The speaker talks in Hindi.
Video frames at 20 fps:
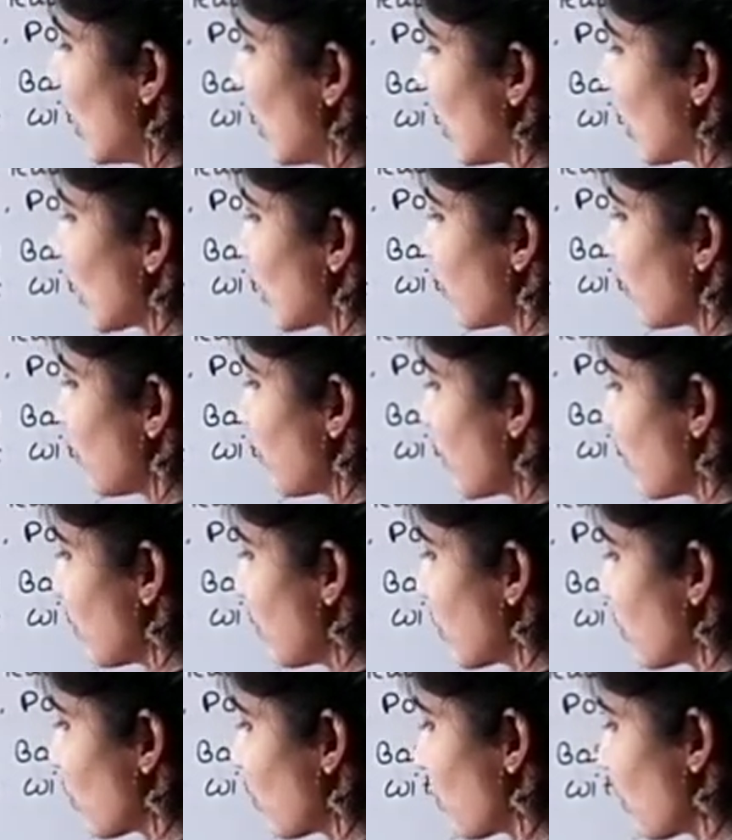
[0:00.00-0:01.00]
लेकिन फिर
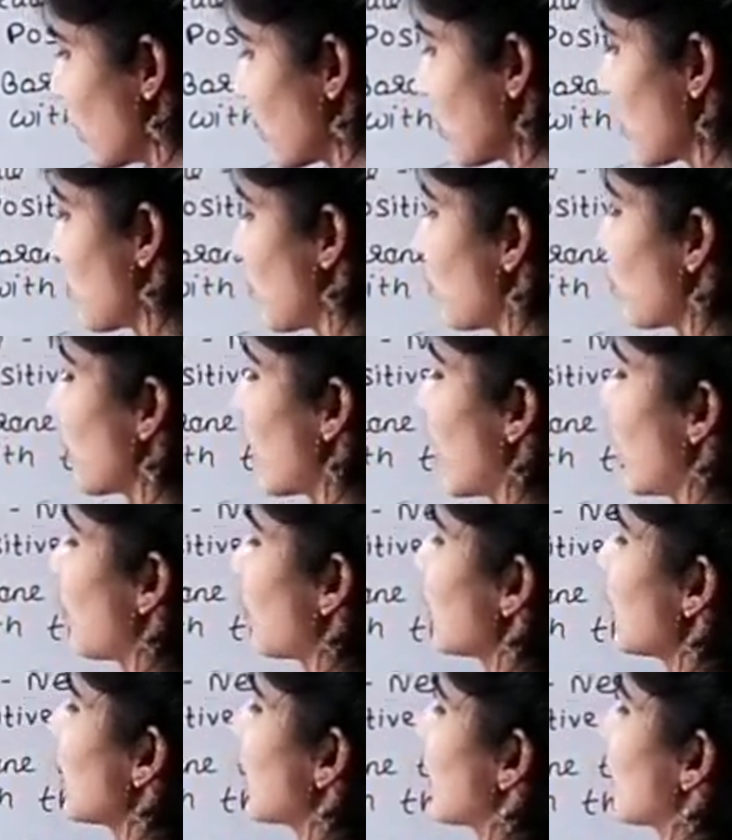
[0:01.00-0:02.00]
भी थोड़ा सा हम लोग यहाँ
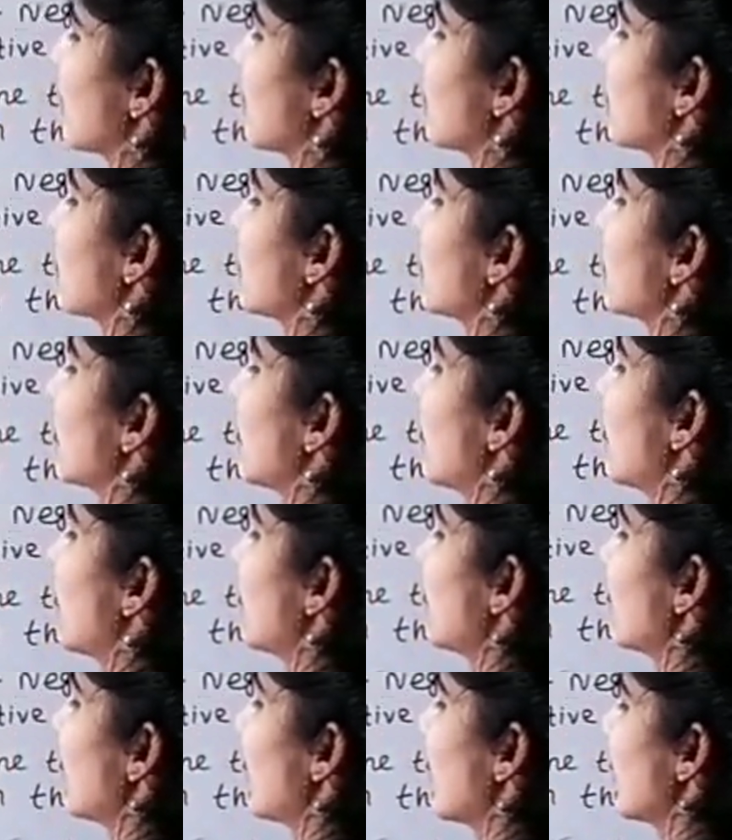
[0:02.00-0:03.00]
पे देख लेते ठीक है
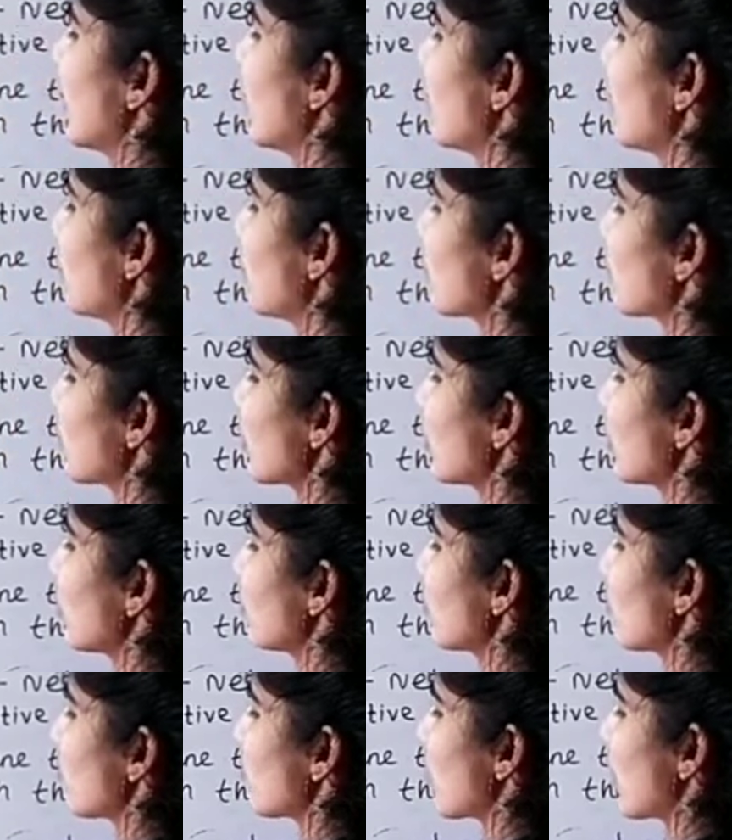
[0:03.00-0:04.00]
एक रहेगा पॉजिटिव
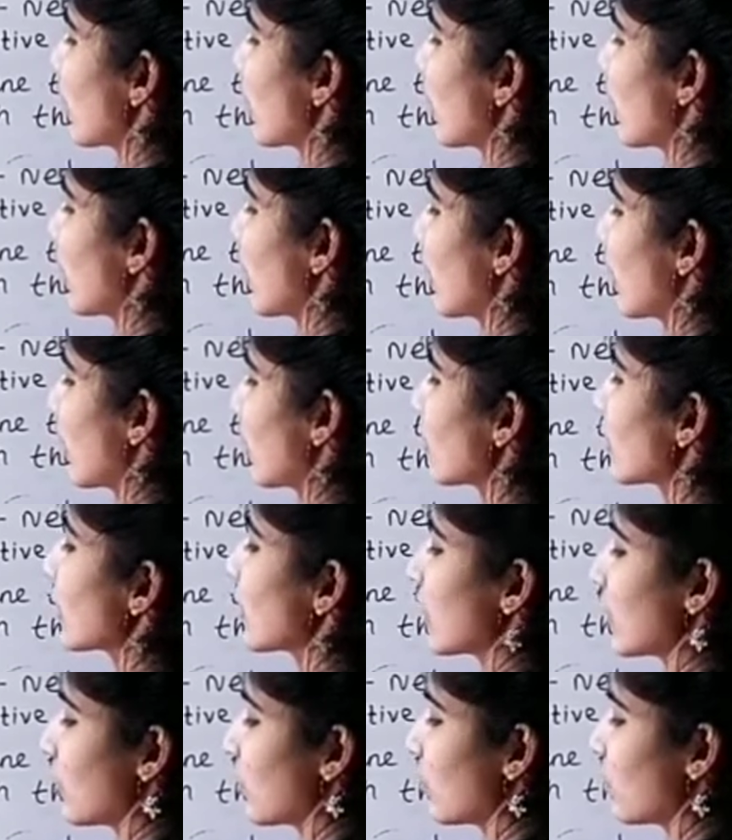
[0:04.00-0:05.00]
दूसरा क्या रहेगा
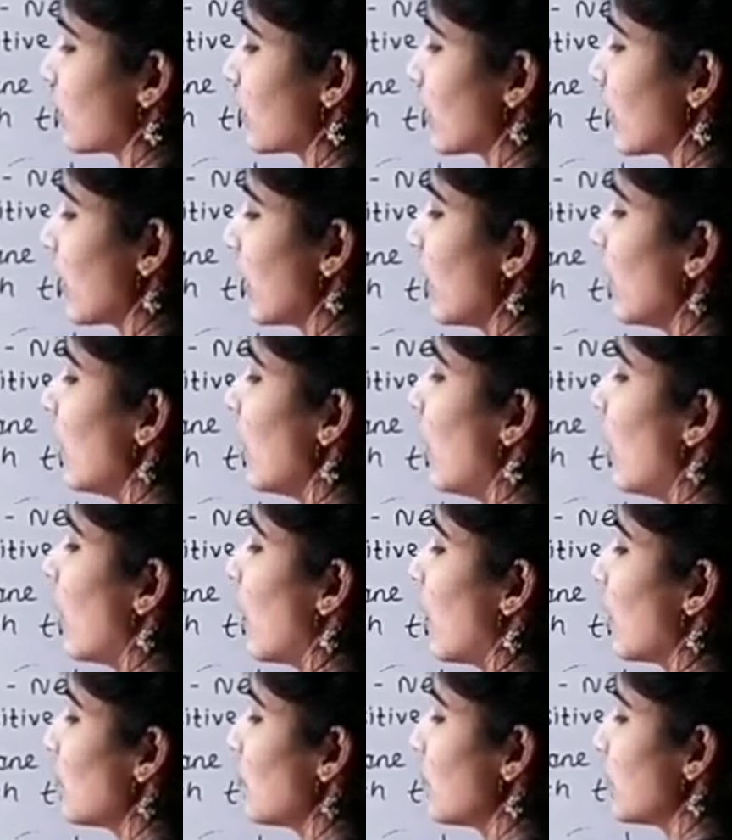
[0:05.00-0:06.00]
निगेटिव ठीक है
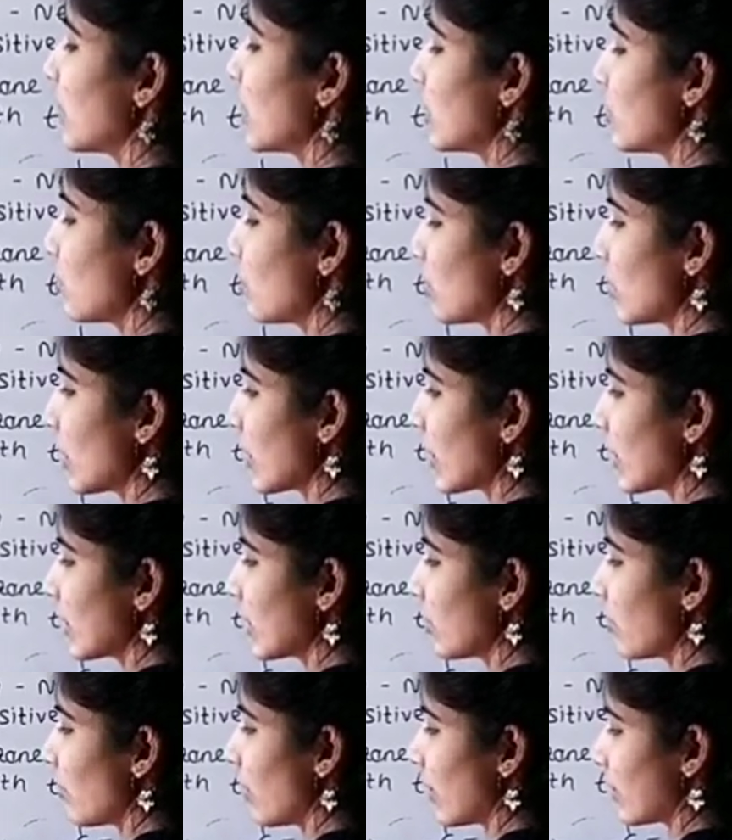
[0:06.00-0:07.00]
अब ये जो
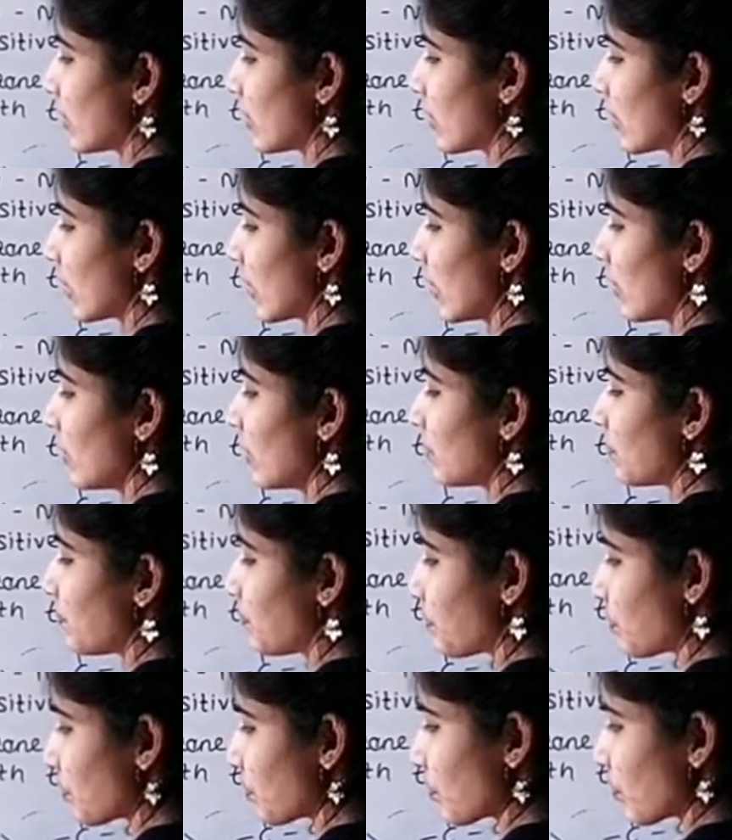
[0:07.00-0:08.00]
निगेटिव है ठीक है
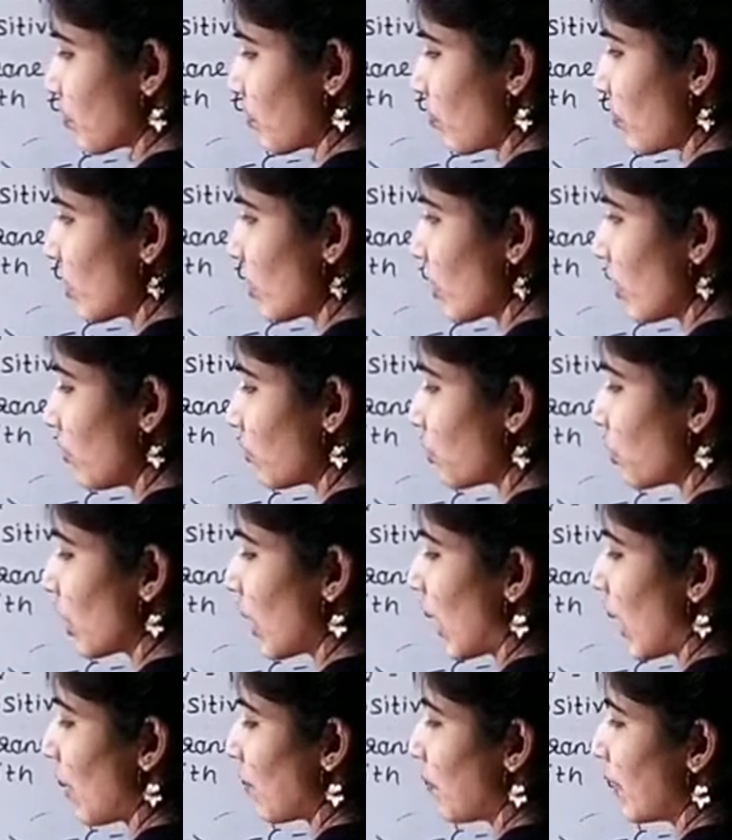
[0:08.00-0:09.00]
वो
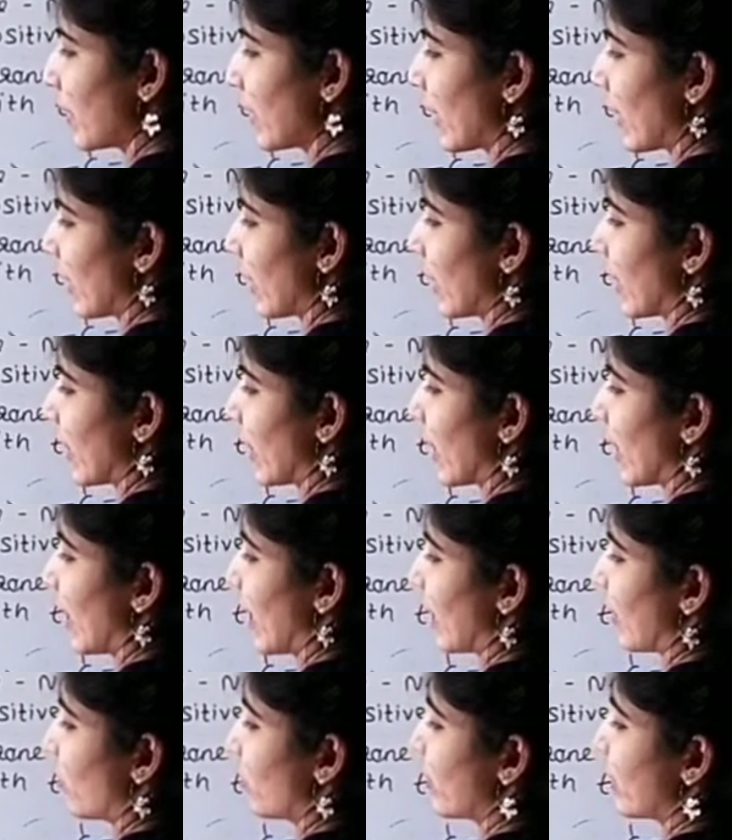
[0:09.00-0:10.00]
कहाँ पे अटैक करेंगे
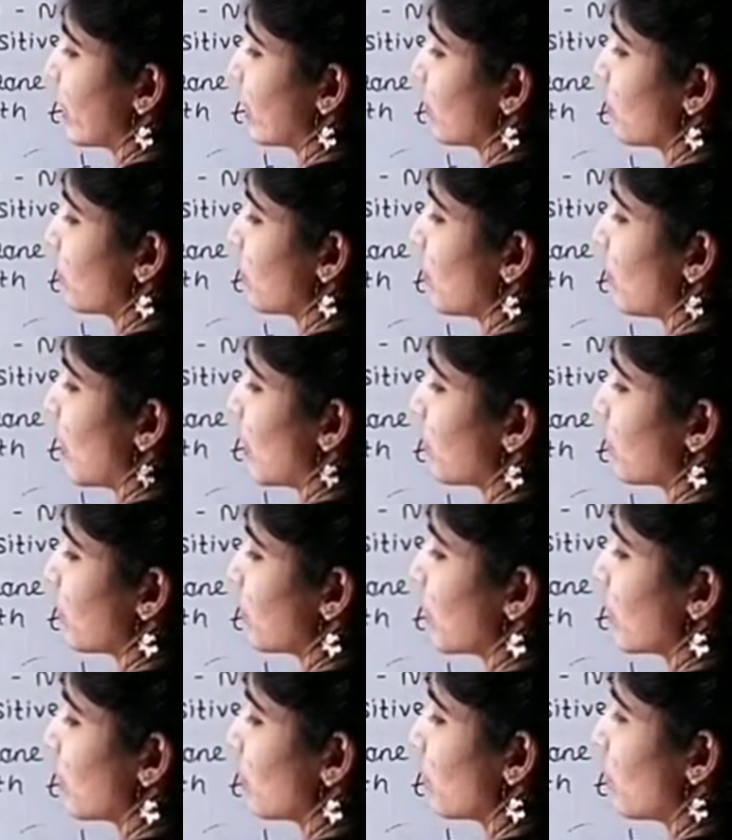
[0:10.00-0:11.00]
अकॉर्डिंग टू द
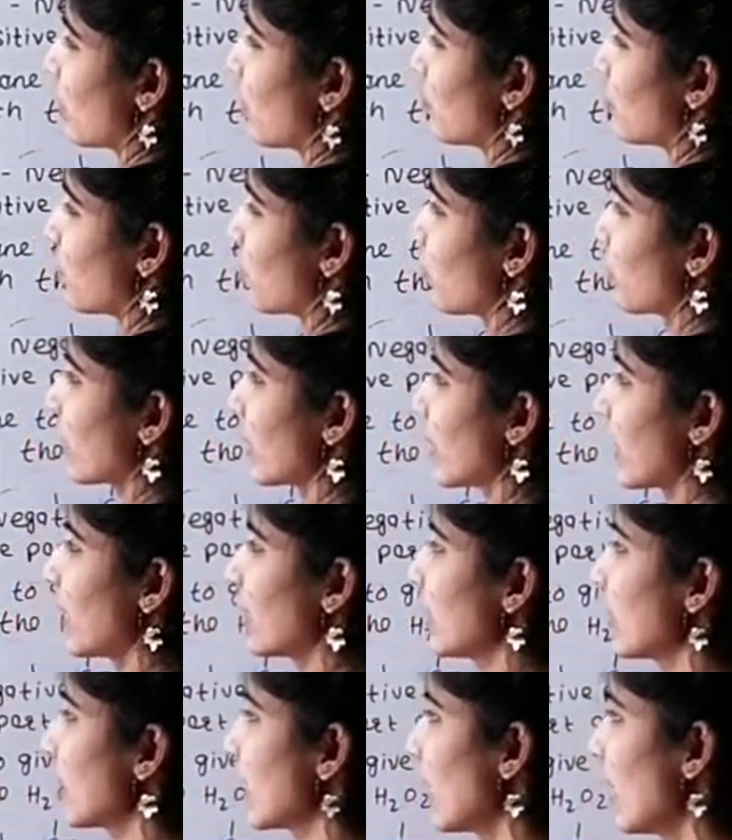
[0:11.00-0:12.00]
मार्फोनिक रूल हम लोगों ने क्या
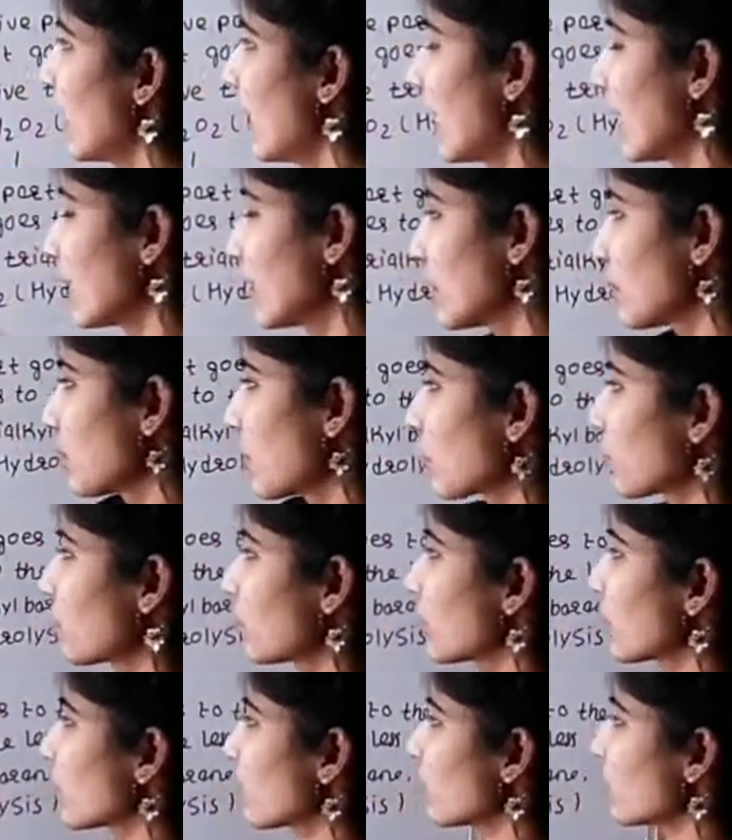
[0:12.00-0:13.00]
देखा है एंटी
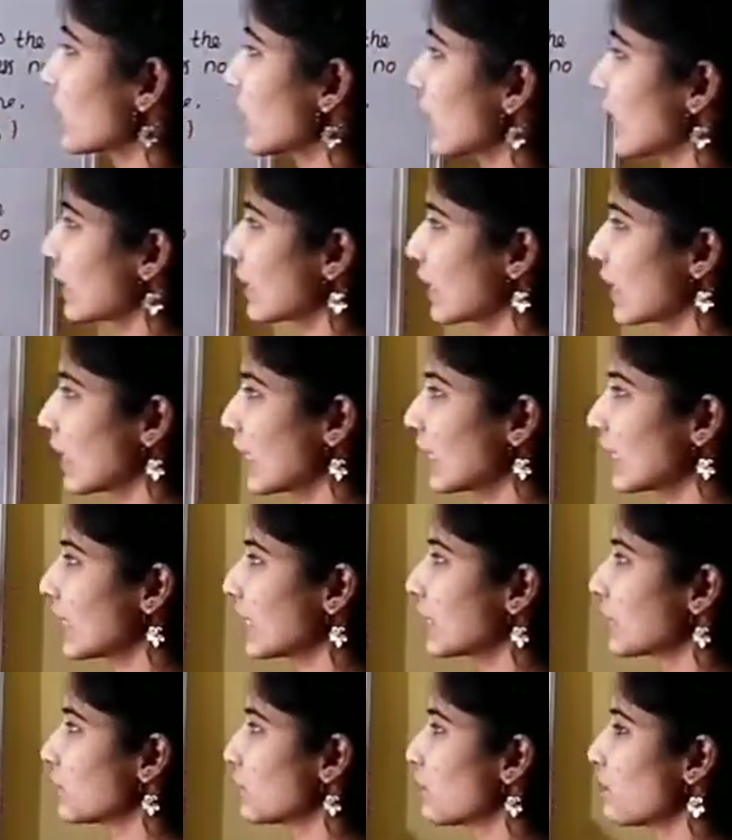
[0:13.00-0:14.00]
मार्फोनिक रूल क्या देखा है
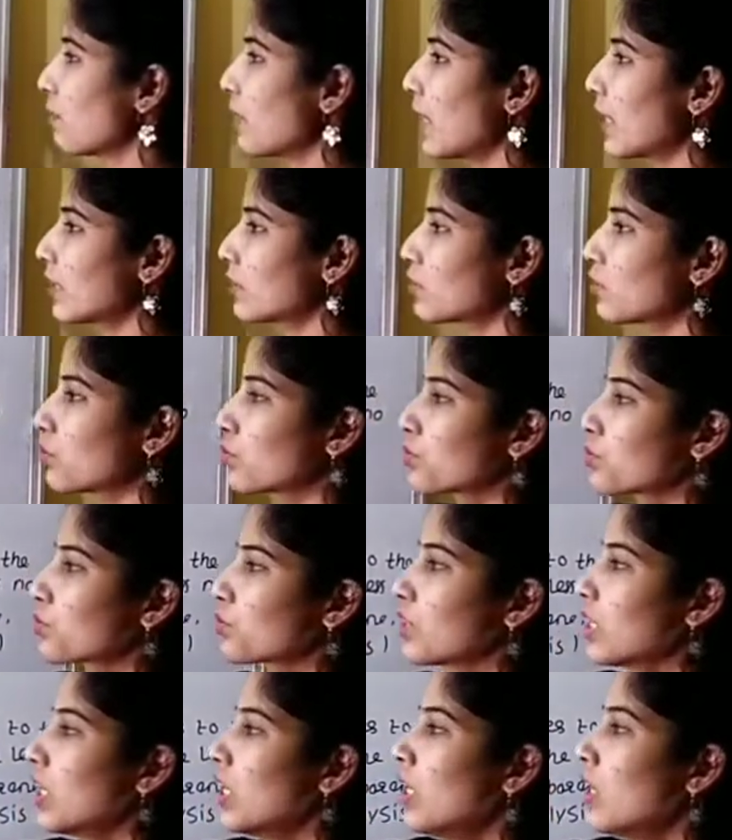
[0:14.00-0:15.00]
निगेटिव पार्ट गोज टू
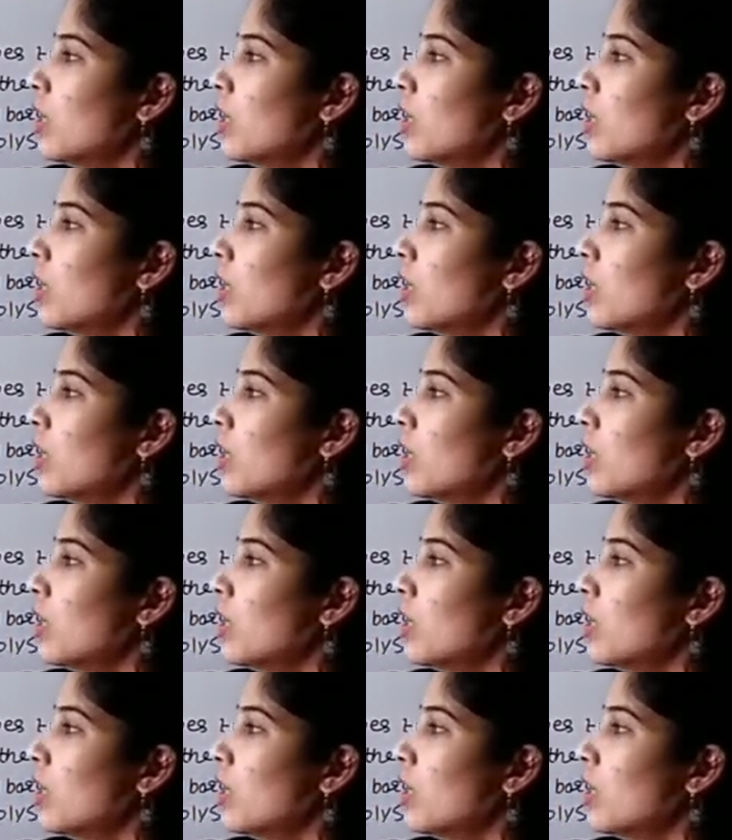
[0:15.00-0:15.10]
द